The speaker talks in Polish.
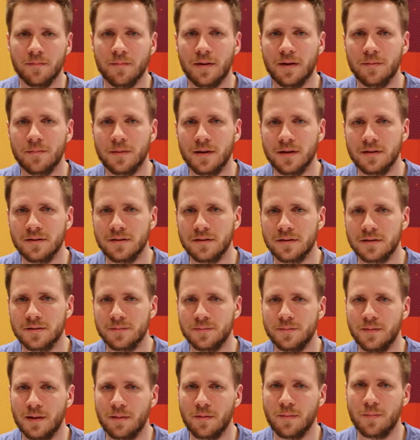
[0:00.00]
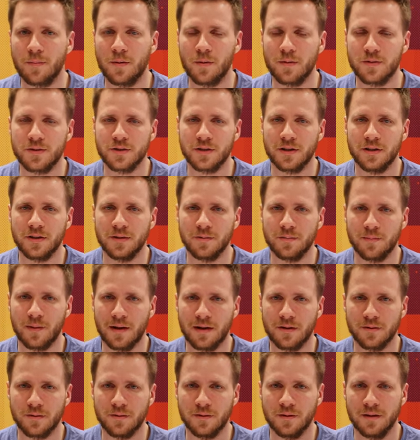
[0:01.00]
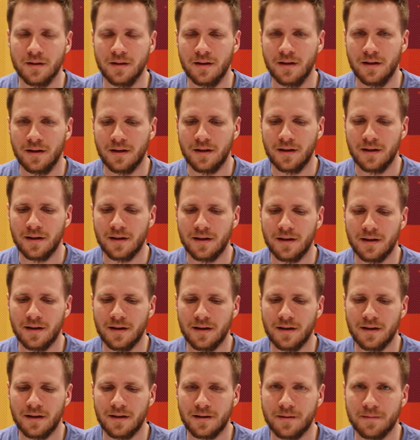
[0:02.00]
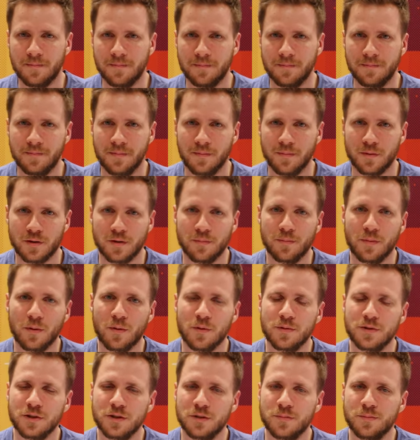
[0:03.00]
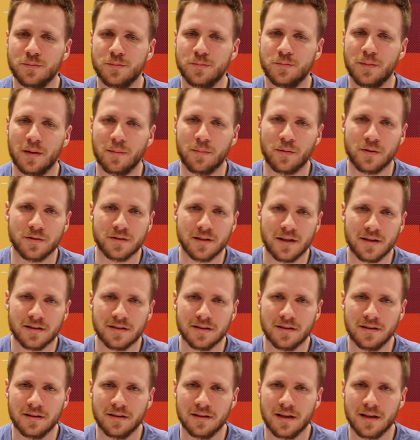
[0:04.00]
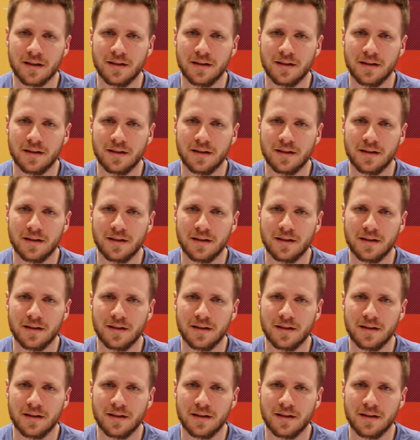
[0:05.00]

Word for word: Pipeline to jest jakby połączenie paru, um, możemy połączyć preprocessing